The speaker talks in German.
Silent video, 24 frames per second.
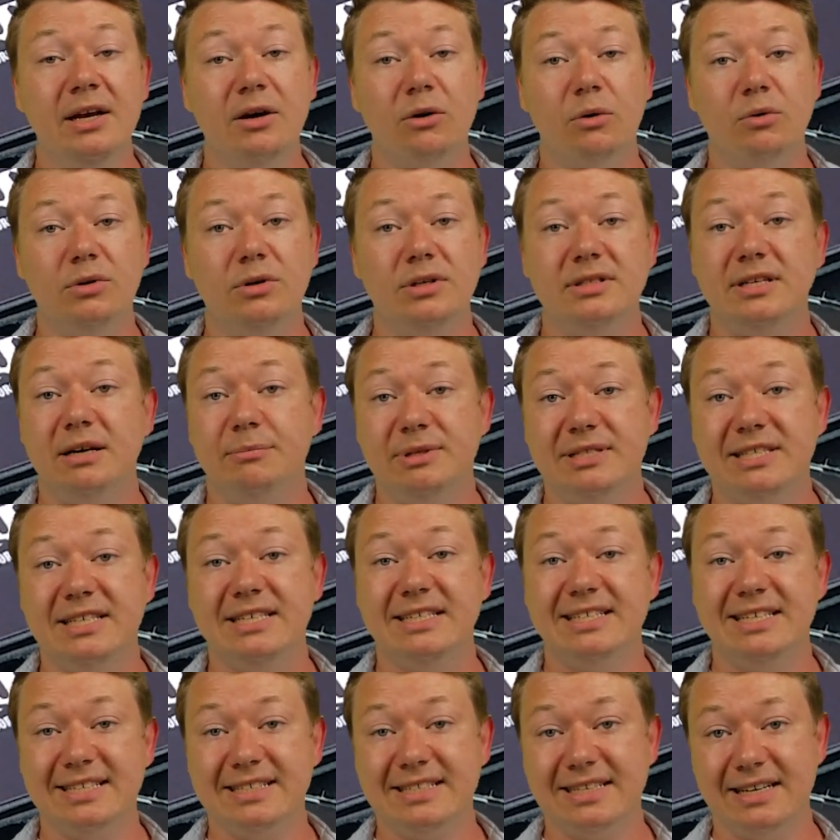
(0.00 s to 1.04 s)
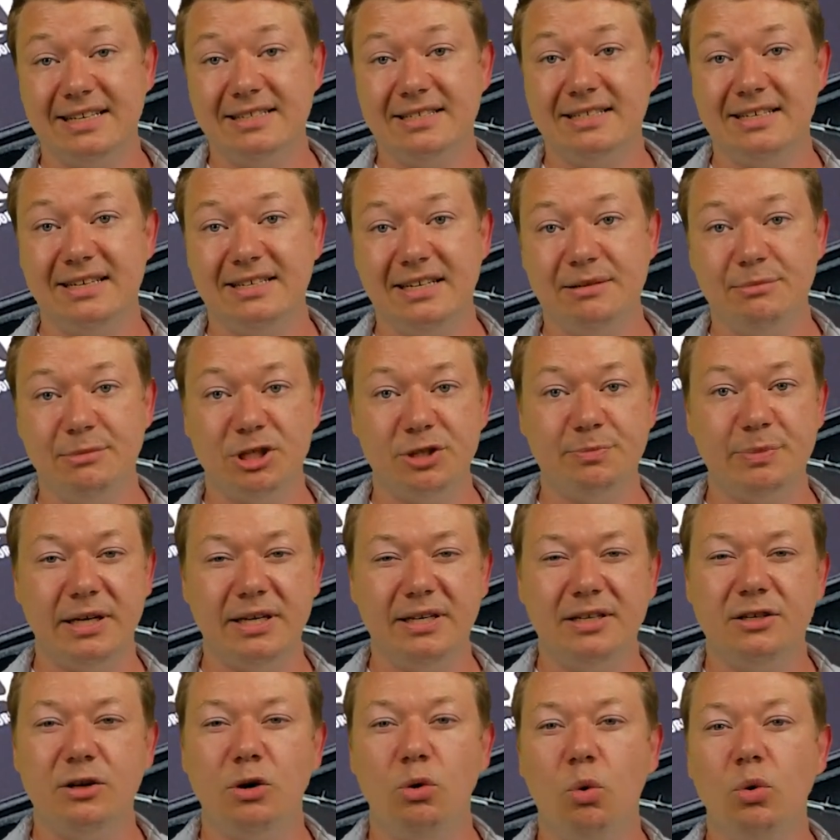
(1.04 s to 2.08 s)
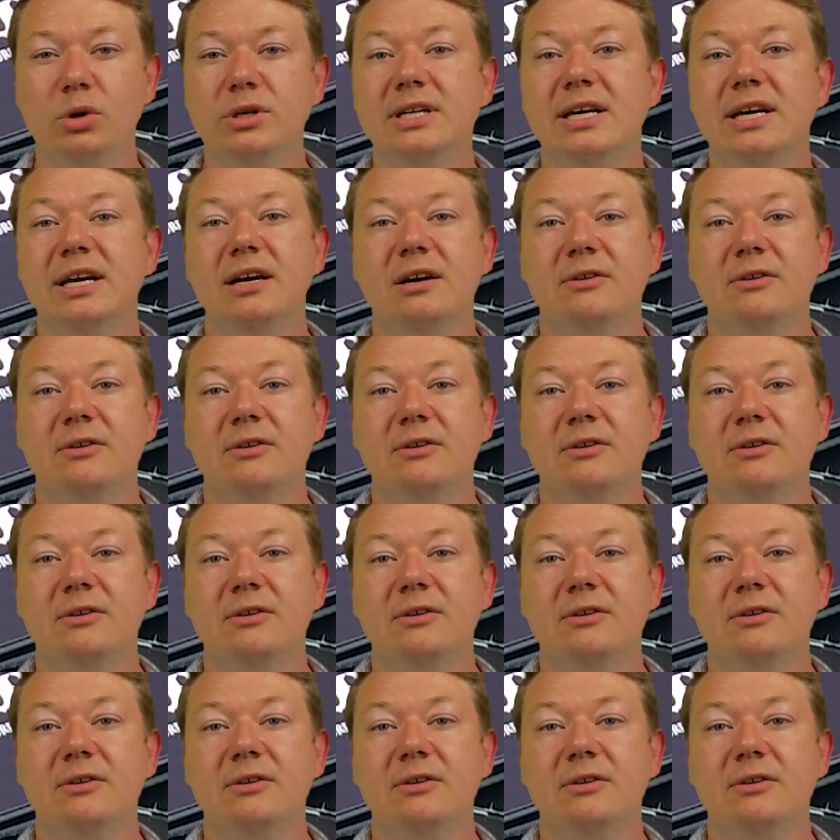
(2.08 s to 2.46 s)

Und damit sich das Ganze dann dementsprechend lohnt,